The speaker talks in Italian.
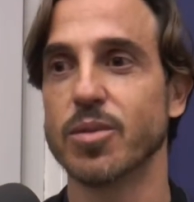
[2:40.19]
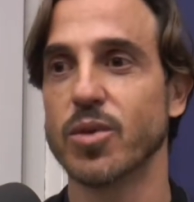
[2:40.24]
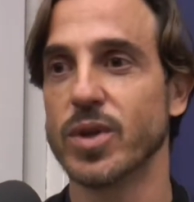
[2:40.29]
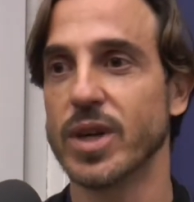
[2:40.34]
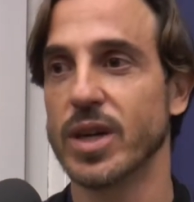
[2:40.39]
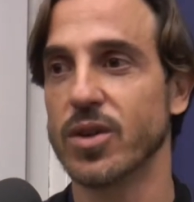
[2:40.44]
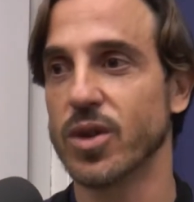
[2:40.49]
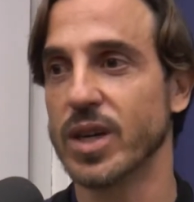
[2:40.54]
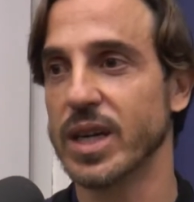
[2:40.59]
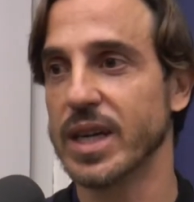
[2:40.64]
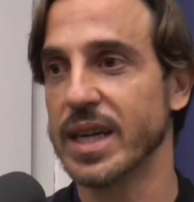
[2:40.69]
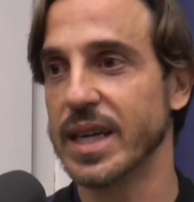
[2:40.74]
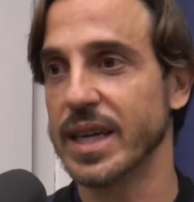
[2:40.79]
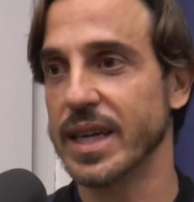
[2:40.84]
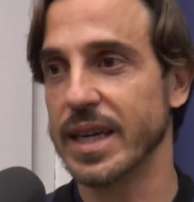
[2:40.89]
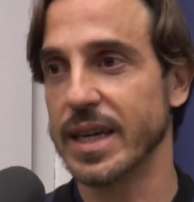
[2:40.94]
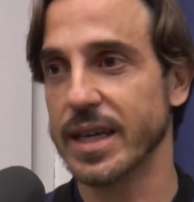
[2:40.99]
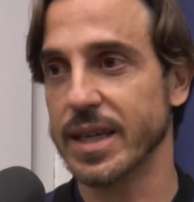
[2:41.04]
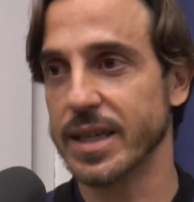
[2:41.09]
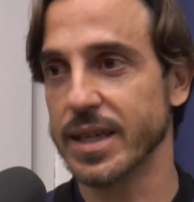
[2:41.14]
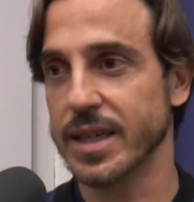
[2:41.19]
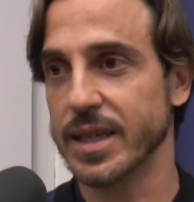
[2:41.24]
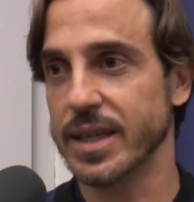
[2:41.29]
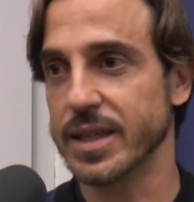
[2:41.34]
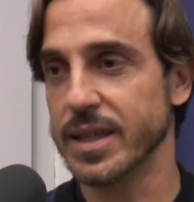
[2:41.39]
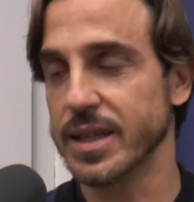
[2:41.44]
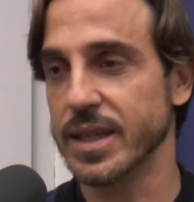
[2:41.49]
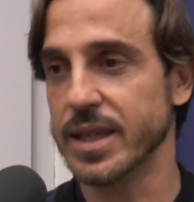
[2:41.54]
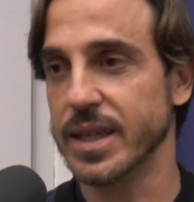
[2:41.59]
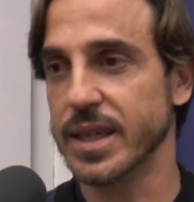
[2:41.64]
potranno calcare anche
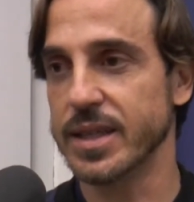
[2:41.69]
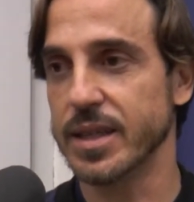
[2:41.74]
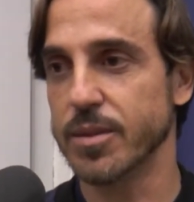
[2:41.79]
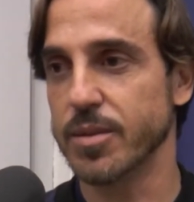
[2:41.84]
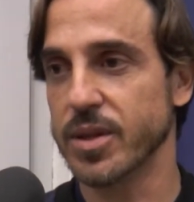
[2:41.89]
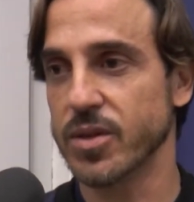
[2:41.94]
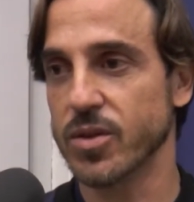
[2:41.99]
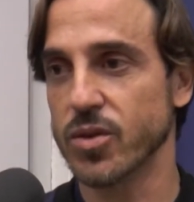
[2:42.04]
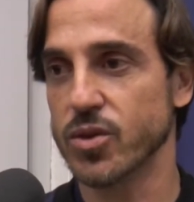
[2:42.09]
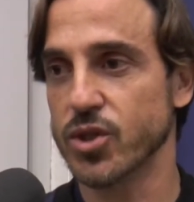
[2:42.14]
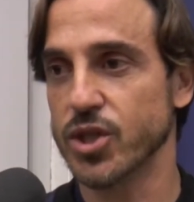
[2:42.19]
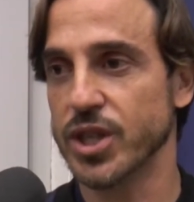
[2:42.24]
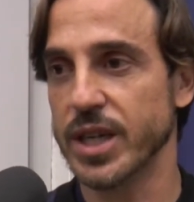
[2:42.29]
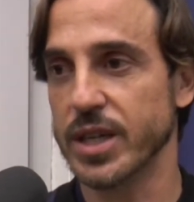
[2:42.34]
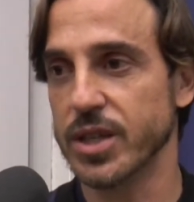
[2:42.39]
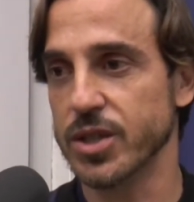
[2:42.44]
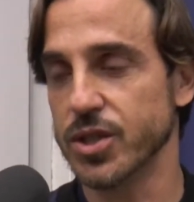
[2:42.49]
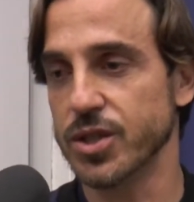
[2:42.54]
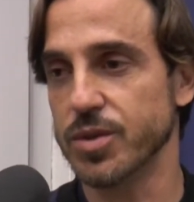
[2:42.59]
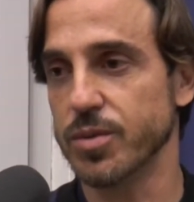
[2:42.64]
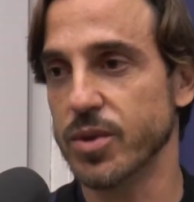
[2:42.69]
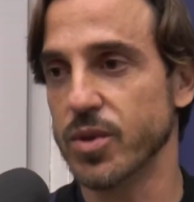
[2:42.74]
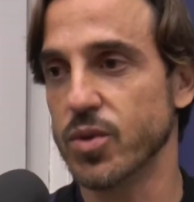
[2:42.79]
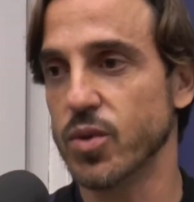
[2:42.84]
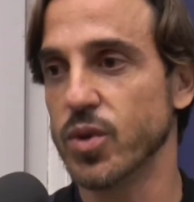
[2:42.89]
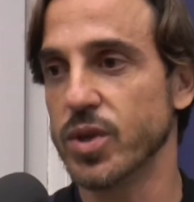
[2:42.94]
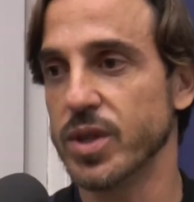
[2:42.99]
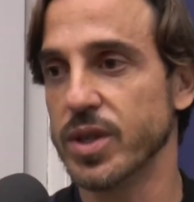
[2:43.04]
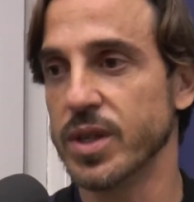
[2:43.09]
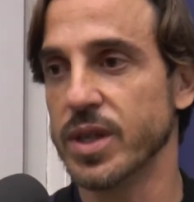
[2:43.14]
grandi, grandi palcoscenici, per
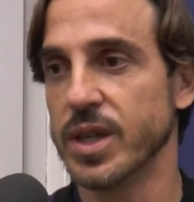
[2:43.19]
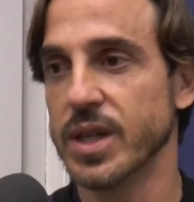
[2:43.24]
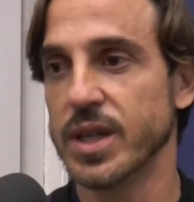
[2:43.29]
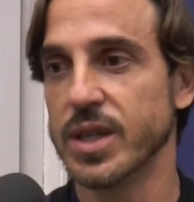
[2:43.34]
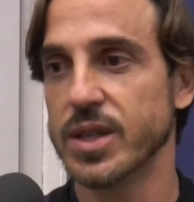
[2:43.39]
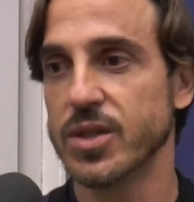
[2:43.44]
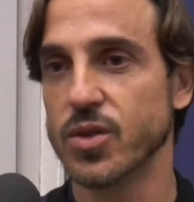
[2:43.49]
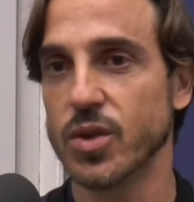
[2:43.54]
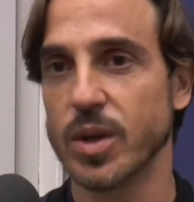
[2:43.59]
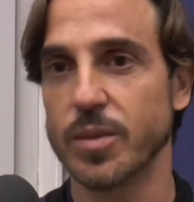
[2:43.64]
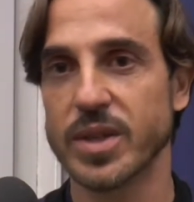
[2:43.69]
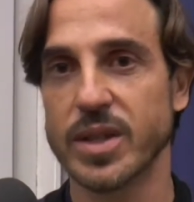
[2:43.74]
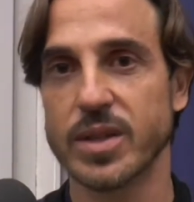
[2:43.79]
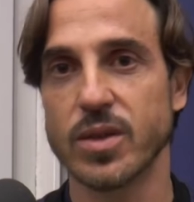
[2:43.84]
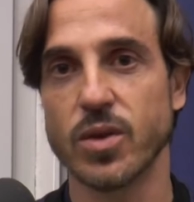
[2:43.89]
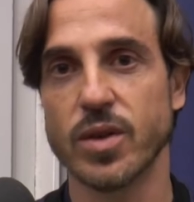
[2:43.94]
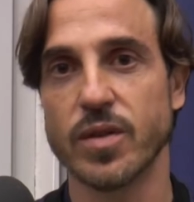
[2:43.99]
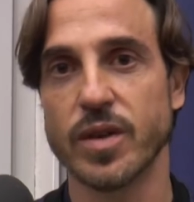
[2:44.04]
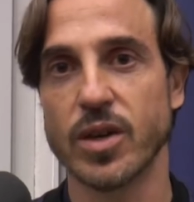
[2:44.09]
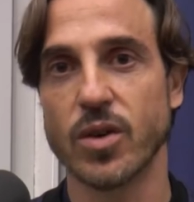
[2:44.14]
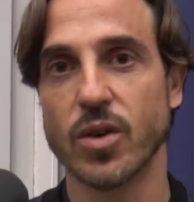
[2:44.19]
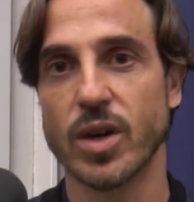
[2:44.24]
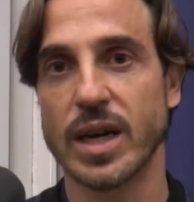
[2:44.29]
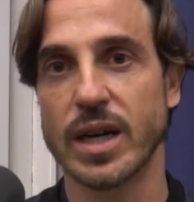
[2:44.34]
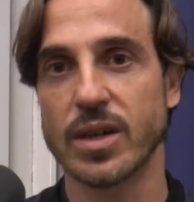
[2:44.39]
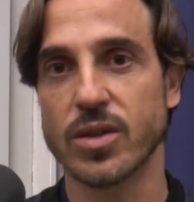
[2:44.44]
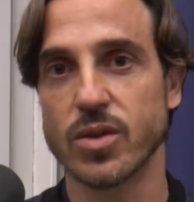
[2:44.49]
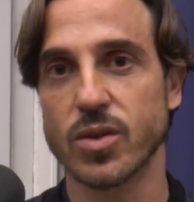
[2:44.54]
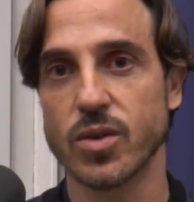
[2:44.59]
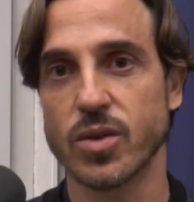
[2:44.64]
cui sicuramente un livello
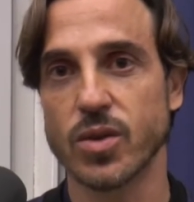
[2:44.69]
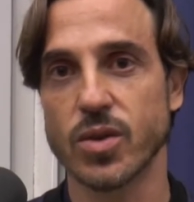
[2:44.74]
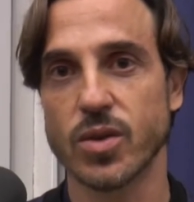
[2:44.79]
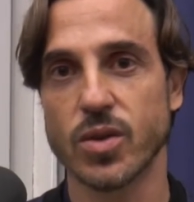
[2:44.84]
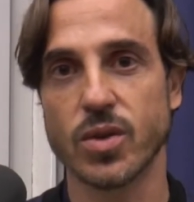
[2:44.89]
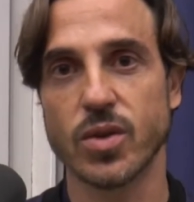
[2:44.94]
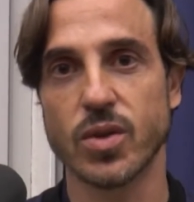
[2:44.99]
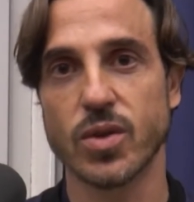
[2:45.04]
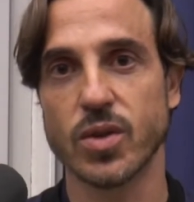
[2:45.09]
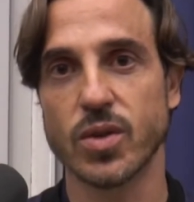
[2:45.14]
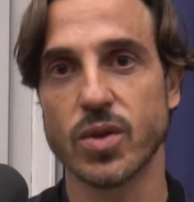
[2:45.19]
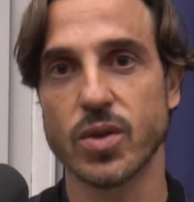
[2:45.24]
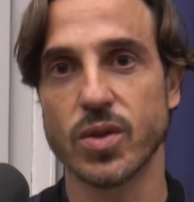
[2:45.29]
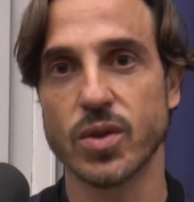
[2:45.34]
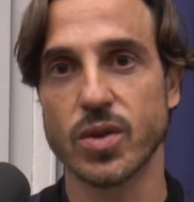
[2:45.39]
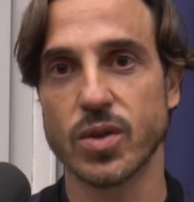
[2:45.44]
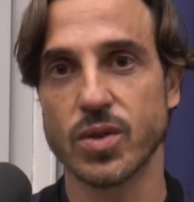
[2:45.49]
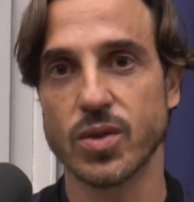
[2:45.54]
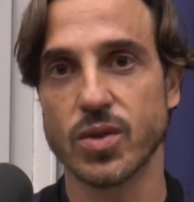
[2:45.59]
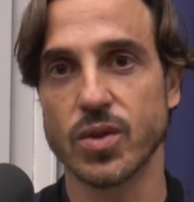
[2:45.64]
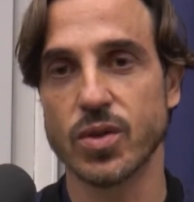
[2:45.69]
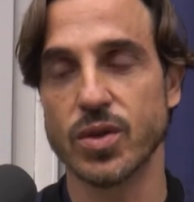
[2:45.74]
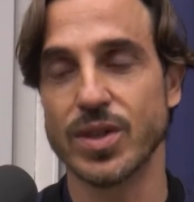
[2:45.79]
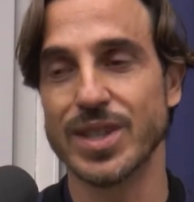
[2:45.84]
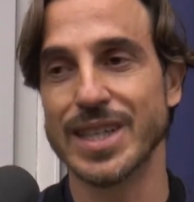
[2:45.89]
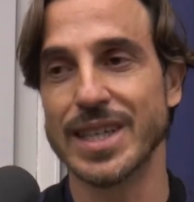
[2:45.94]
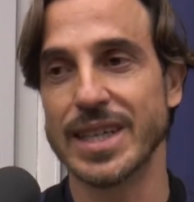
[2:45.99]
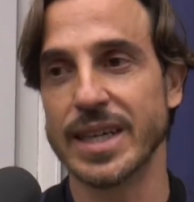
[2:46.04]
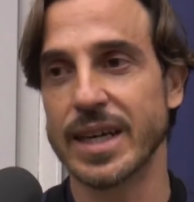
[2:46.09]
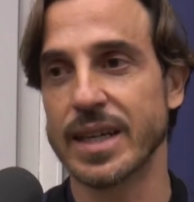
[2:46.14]
alto
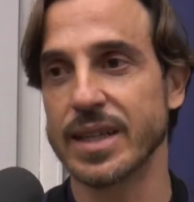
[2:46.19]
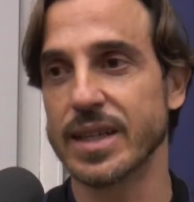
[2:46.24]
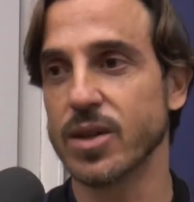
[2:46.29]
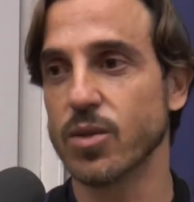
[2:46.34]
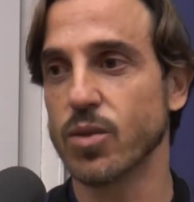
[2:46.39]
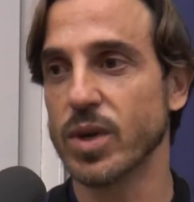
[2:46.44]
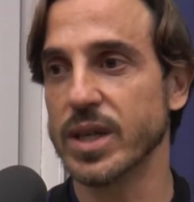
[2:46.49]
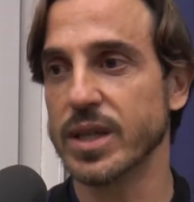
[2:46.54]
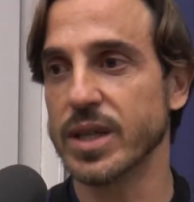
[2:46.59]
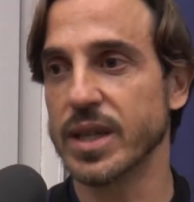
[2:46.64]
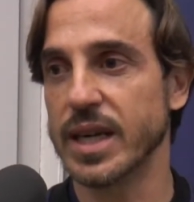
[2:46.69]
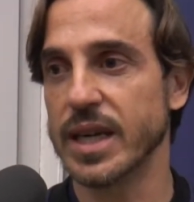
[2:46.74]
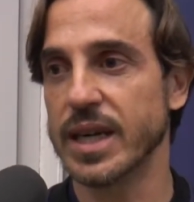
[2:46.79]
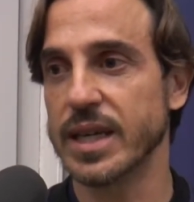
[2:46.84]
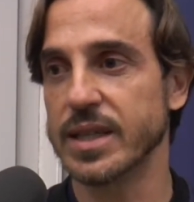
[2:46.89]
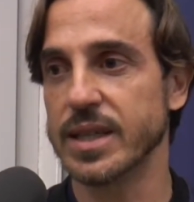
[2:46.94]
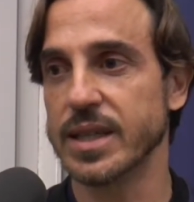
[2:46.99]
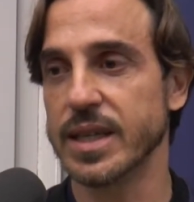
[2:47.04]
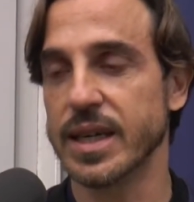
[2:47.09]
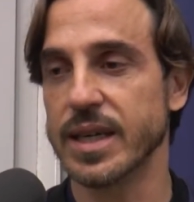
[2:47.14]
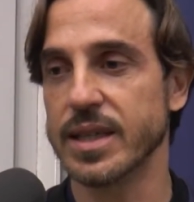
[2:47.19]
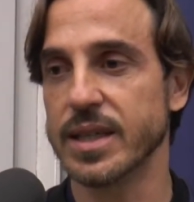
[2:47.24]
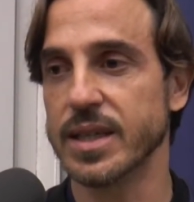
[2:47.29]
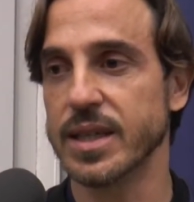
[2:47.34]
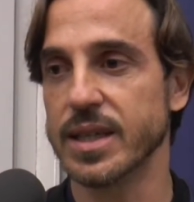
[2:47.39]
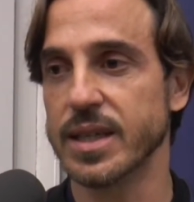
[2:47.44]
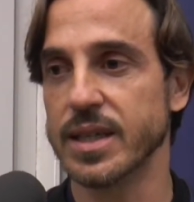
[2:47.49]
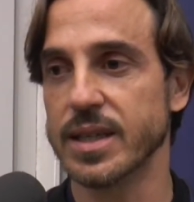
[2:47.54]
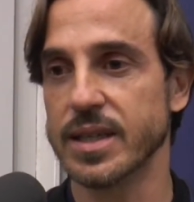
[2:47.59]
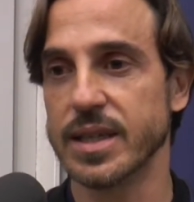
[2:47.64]
di grande qualità, di
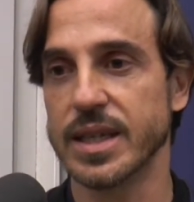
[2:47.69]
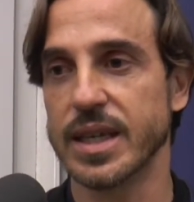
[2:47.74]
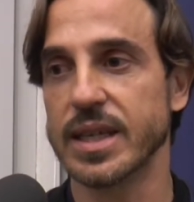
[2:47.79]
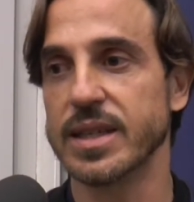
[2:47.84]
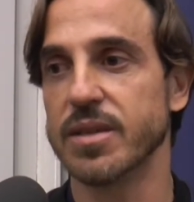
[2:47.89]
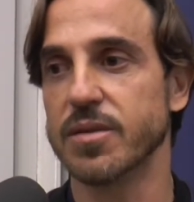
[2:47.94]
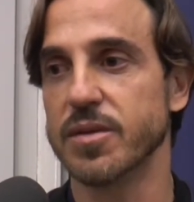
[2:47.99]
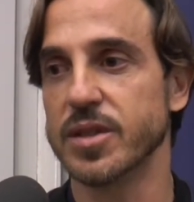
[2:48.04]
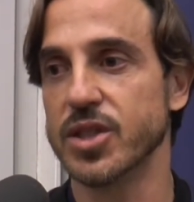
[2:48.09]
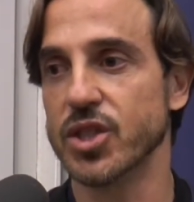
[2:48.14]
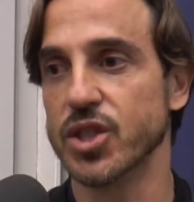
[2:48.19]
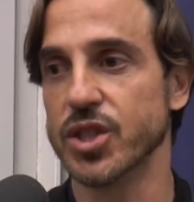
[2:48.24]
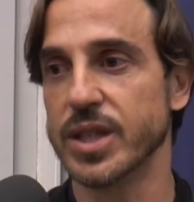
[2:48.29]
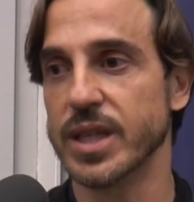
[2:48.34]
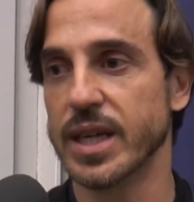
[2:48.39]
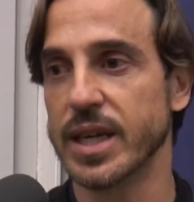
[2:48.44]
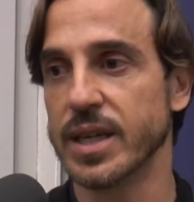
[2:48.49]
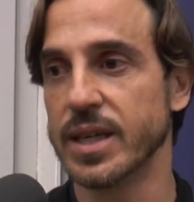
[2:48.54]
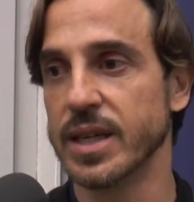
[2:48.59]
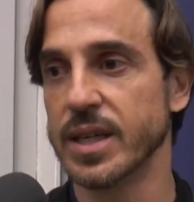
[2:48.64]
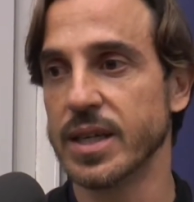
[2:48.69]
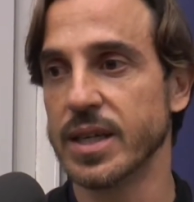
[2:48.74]
grande, di grande fisicità